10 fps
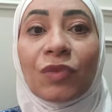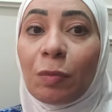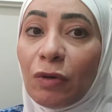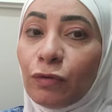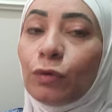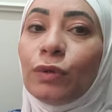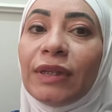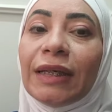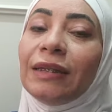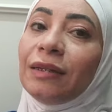
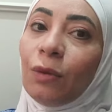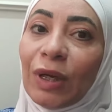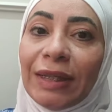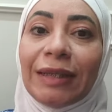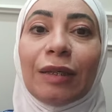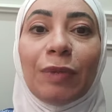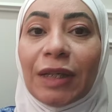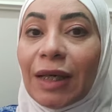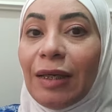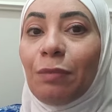مفروض ان والدتك
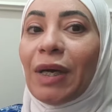بتتكلم